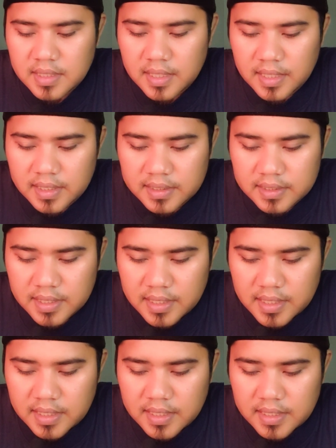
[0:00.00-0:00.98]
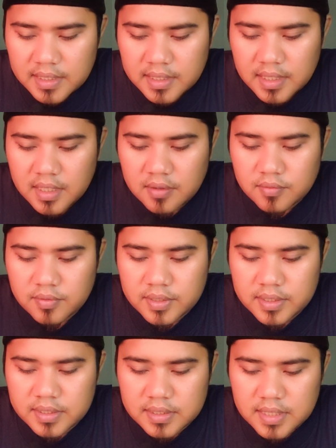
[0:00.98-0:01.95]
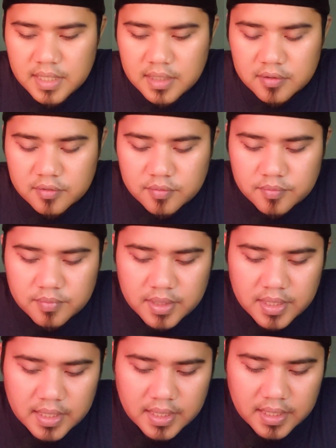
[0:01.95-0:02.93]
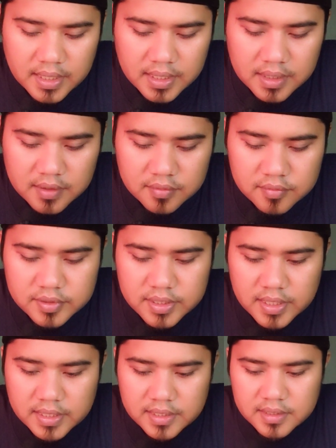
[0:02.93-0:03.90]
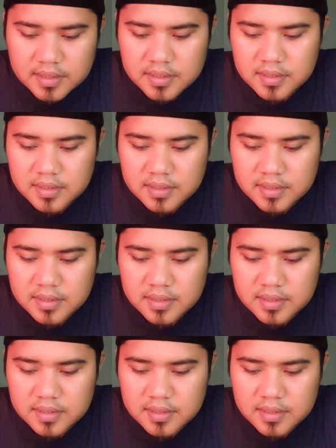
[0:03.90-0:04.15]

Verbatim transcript: ana au iyyakum ala hudan